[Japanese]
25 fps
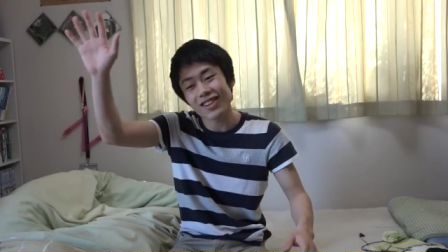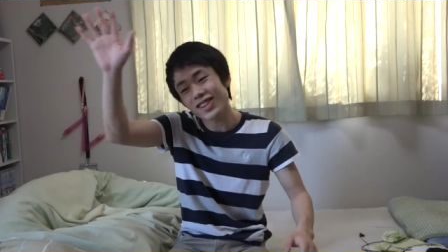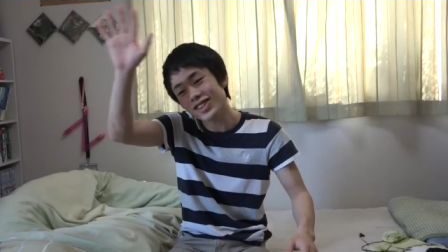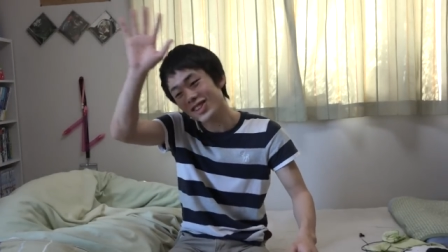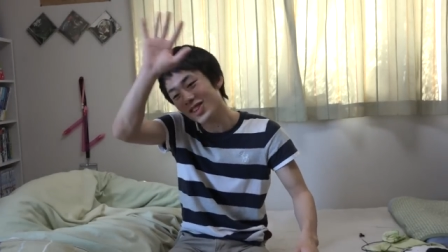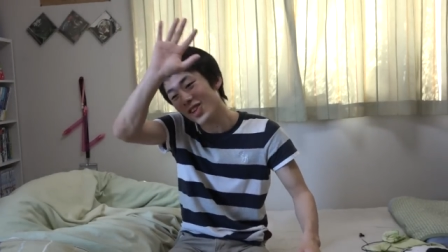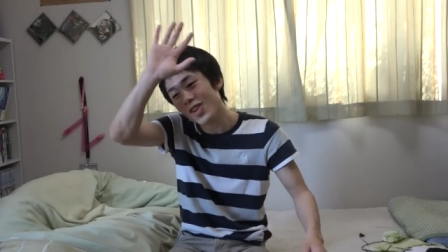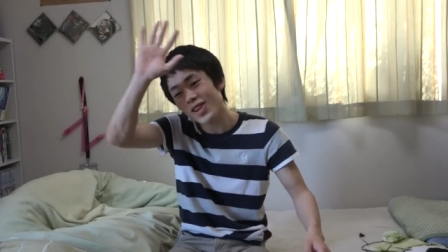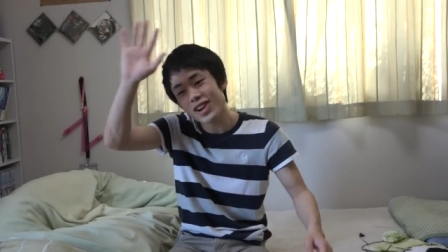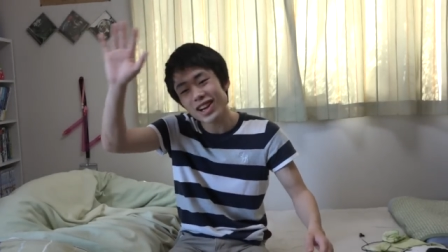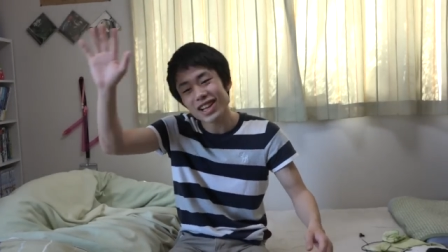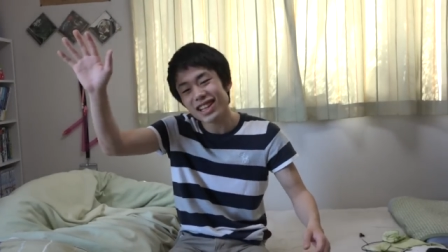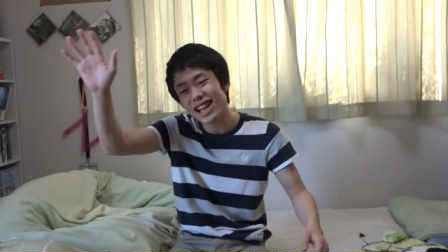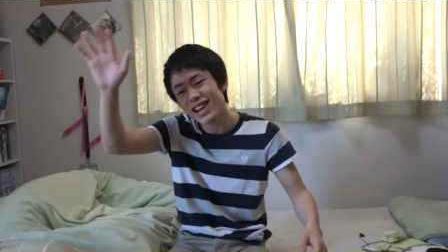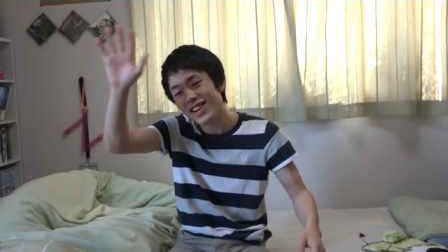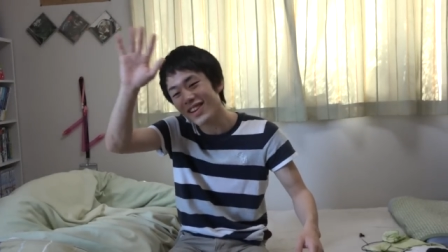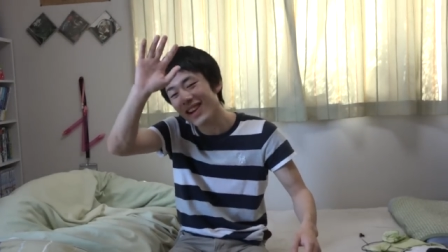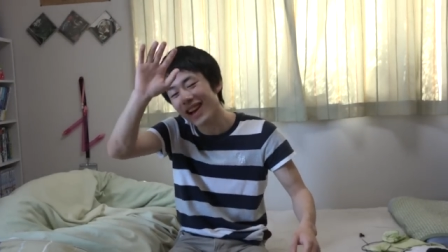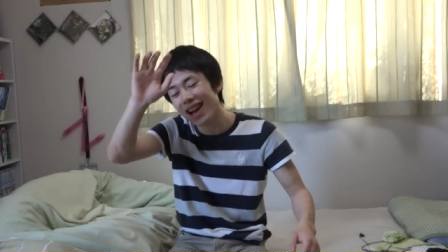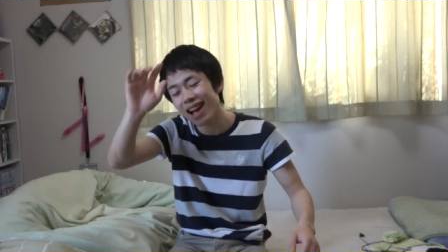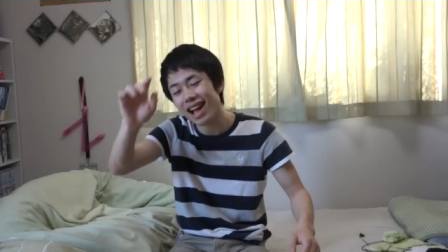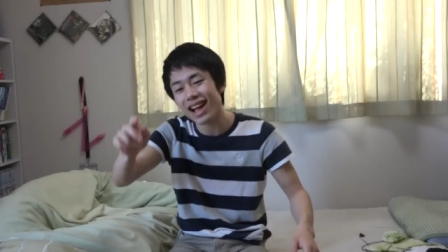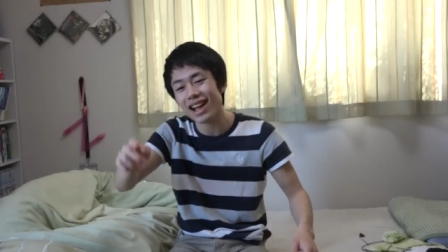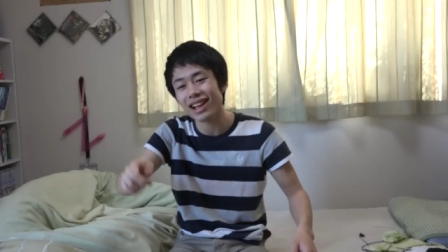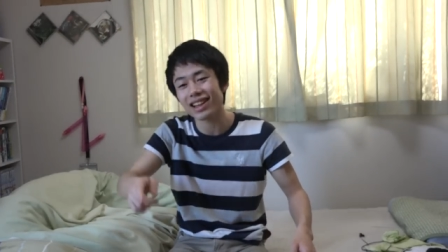そこにいた
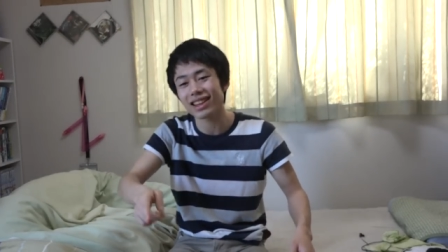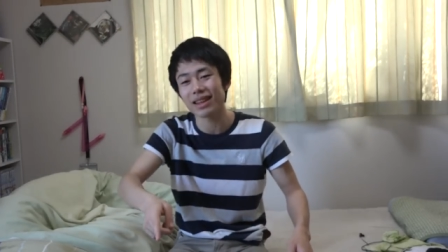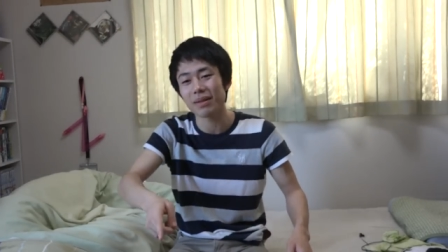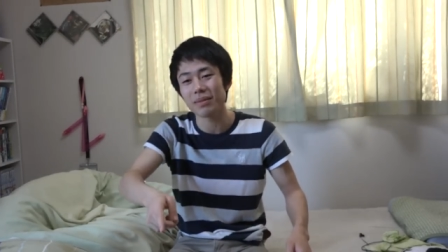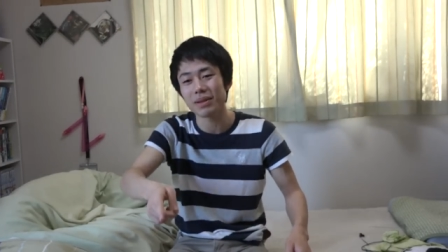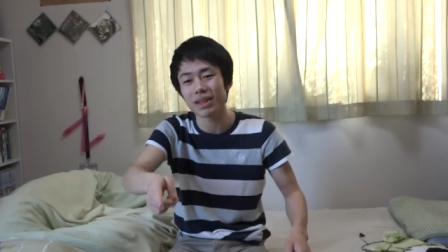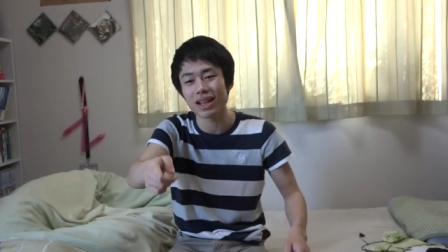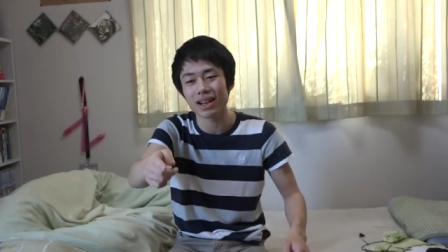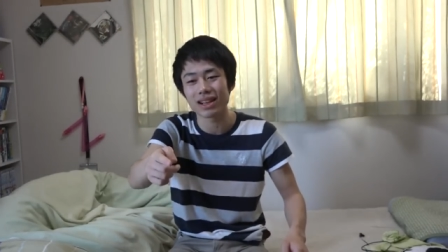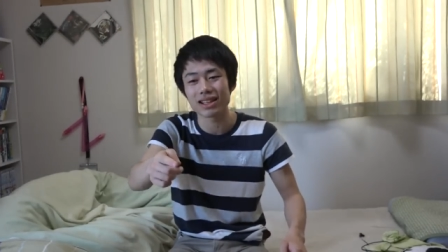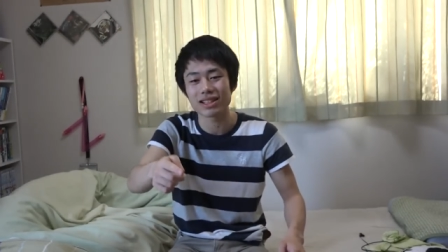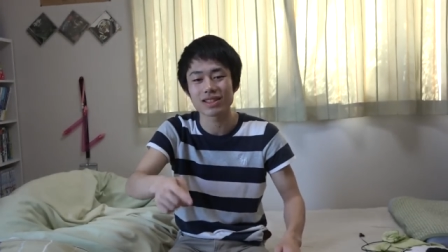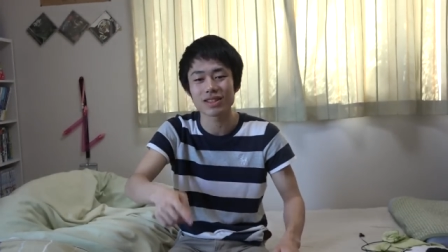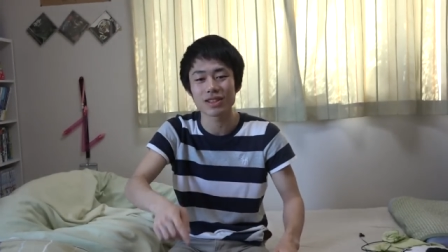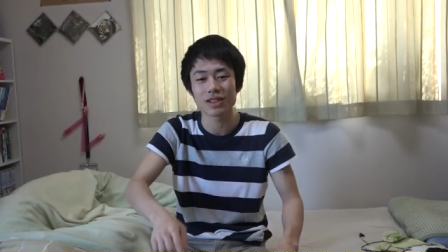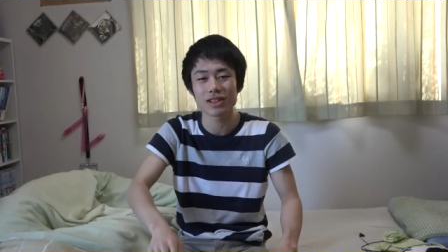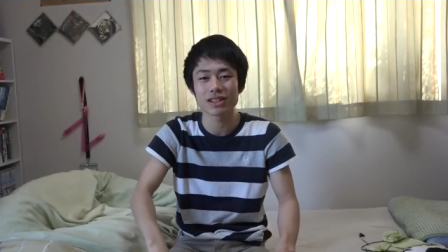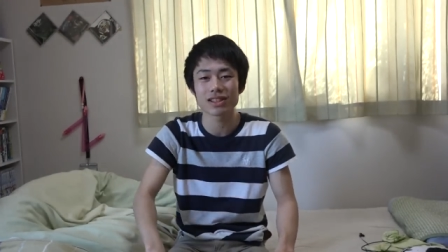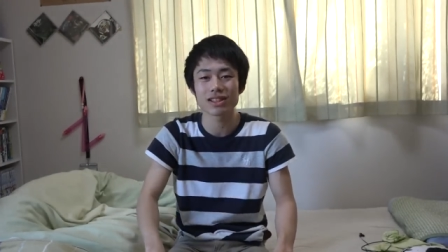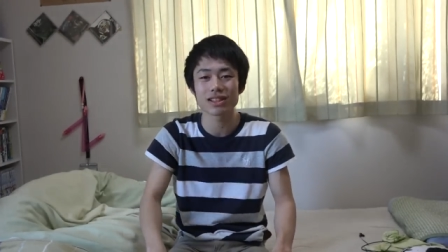のか!」って見たらそい